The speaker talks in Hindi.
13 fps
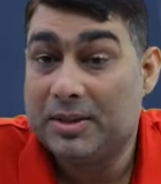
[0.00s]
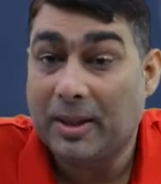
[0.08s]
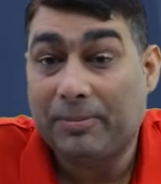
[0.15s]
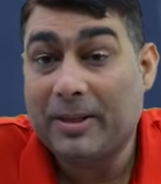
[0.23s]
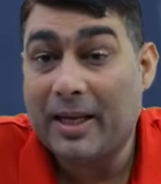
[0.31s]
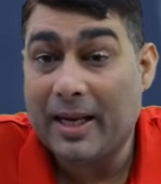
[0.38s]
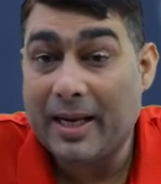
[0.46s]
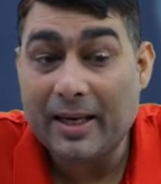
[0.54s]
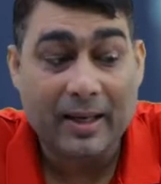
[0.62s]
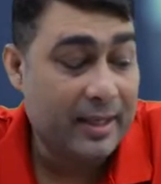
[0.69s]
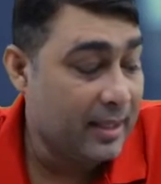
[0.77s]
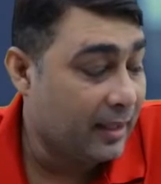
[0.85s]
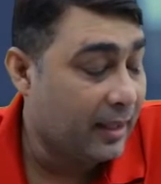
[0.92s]
जबकि ए
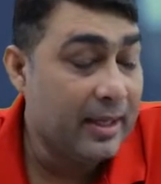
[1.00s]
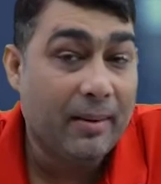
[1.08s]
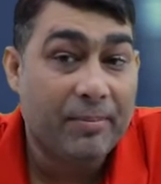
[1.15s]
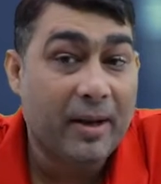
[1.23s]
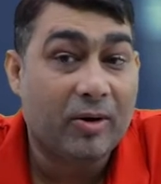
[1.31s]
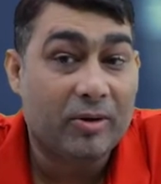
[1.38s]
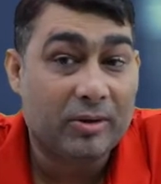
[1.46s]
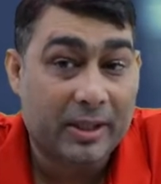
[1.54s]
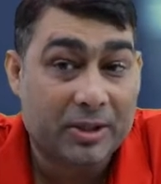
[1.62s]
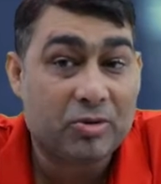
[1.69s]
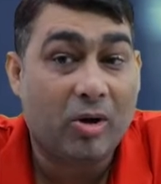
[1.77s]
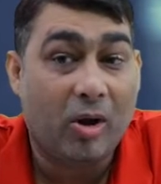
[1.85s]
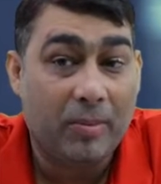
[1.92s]
कहीं ना कहीं अपने
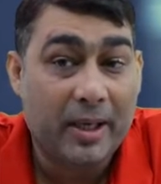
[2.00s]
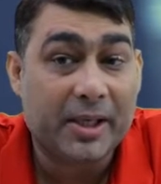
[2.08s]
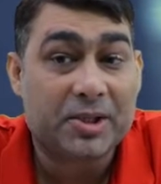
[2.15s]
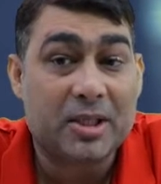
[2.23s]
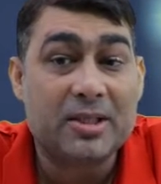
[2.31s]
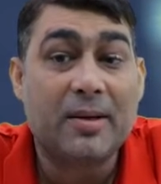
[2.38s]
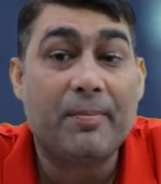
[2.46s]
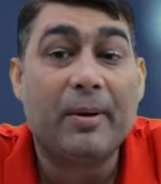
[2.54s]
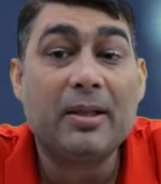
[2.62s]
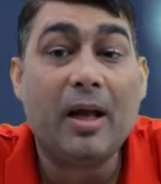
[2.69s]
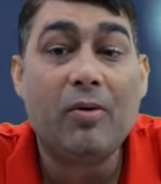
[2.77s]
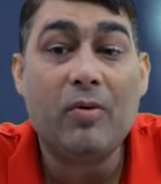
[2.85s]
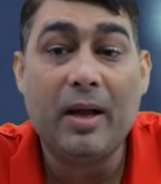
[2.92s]
कॉन्ट्रेक्चुअल ऑब्लिगेशन से
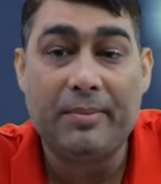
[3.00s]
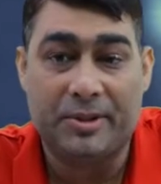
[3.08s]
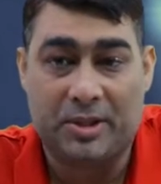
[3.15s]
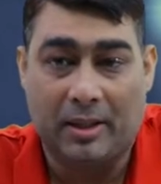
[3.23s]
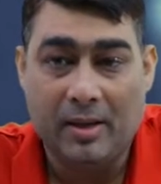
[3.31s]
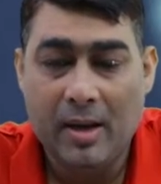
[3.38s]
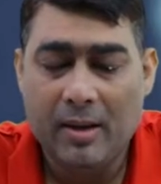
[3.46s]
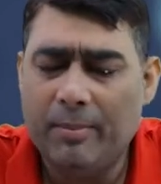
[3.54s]
बंधा हुआ है बच्चे